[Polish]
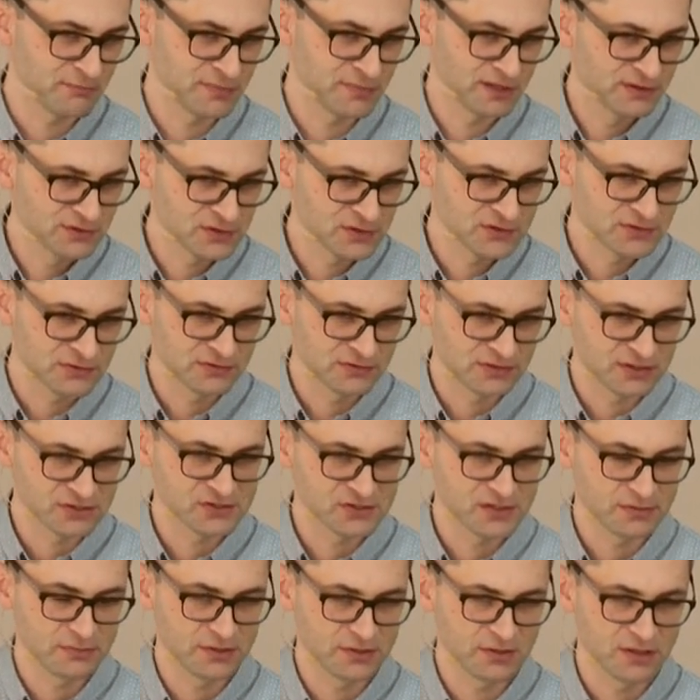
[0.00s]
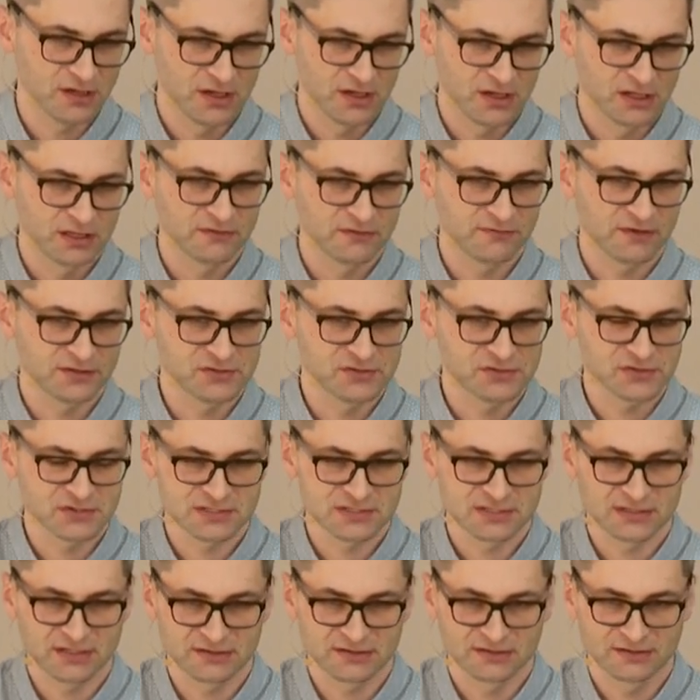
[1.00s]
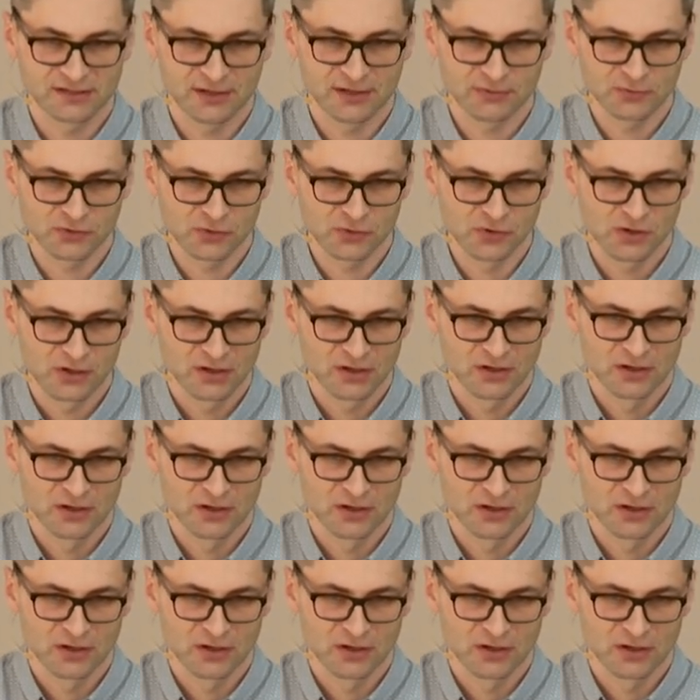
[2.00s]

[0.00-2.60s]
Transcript: będąc tu na ziemi 2000 lat temu,